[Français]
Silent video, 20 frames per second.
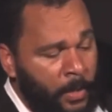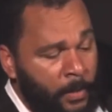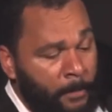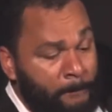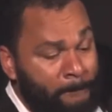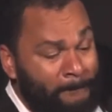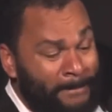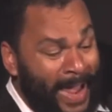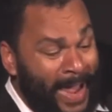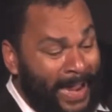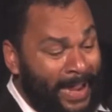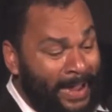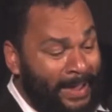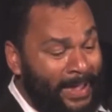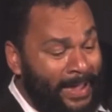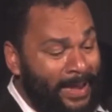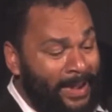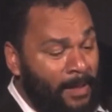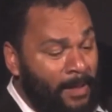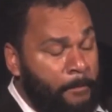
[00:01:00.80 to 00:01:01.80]
Mais
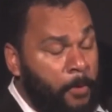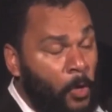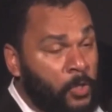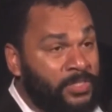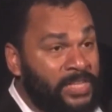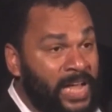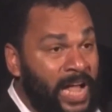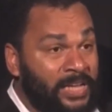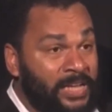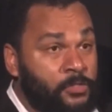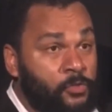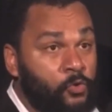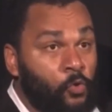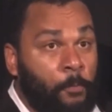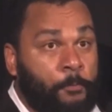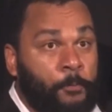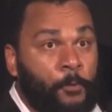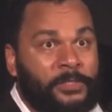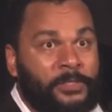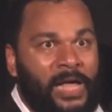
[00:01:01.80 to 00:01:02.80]
le bon sens nous
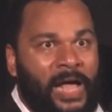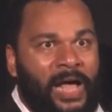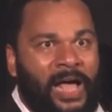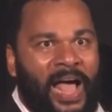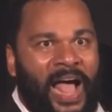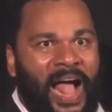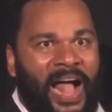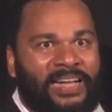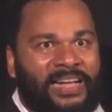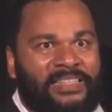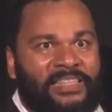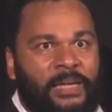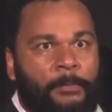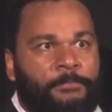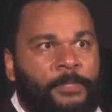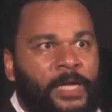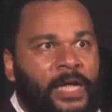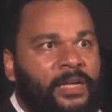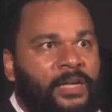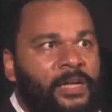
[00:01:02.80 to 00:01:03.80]
pousse à accepter qu'il